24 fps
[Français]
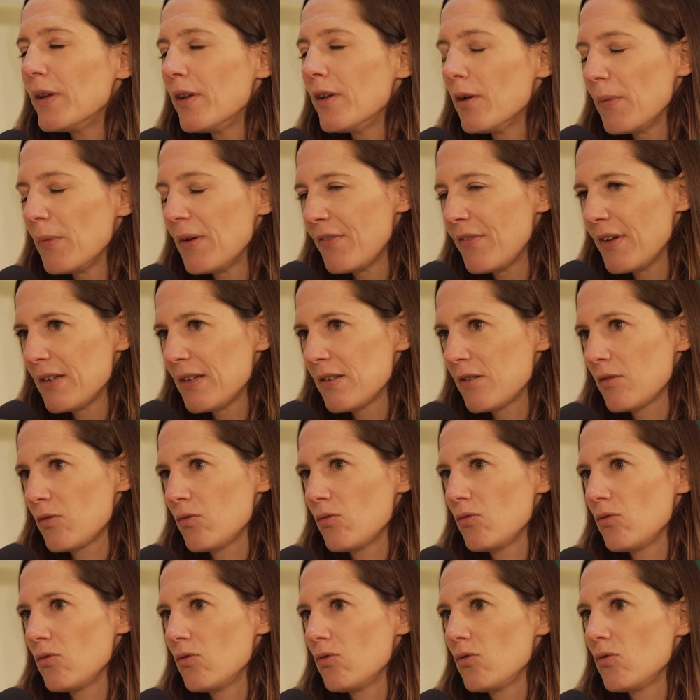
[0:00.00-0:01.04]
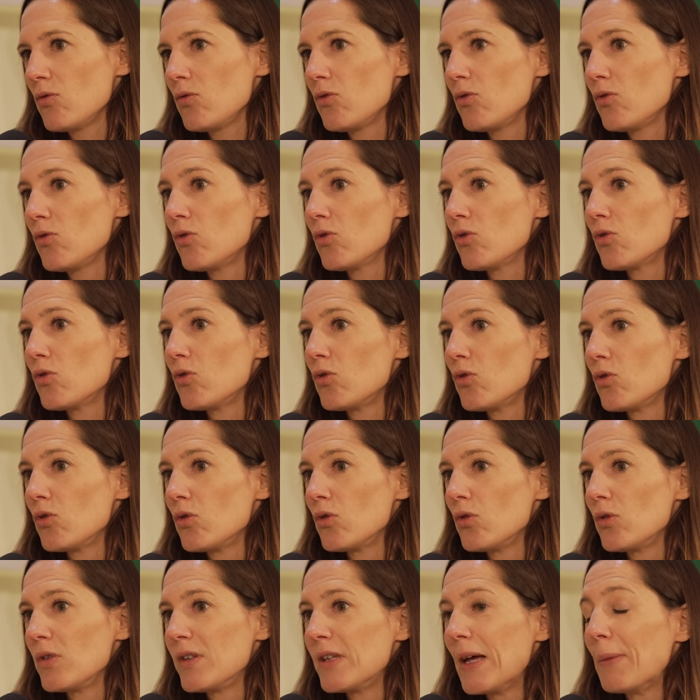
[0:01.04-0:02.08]
dans ma façon
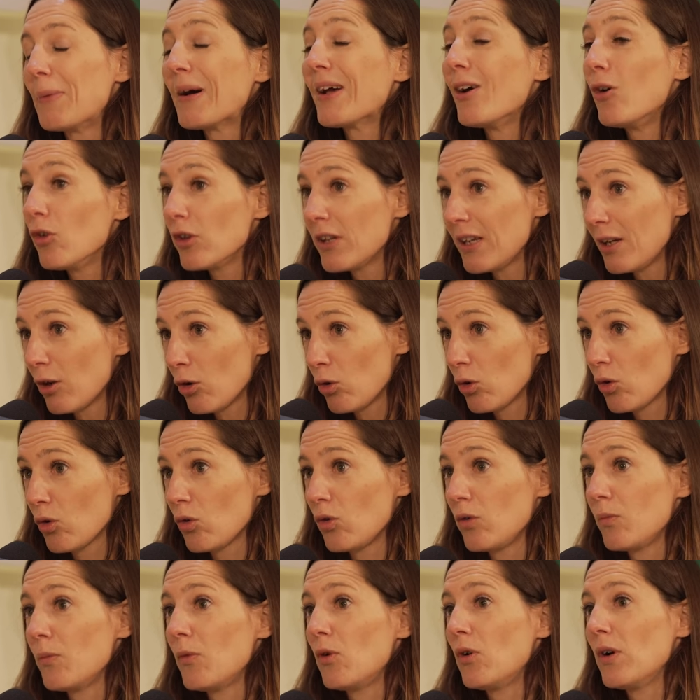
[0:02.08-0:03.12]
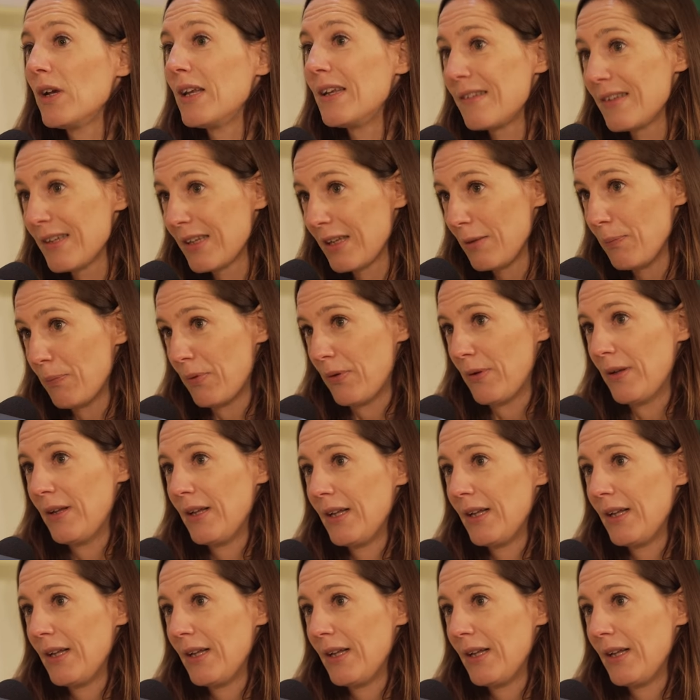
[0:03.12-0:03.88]
d'appréhender le recrutement et les équipes.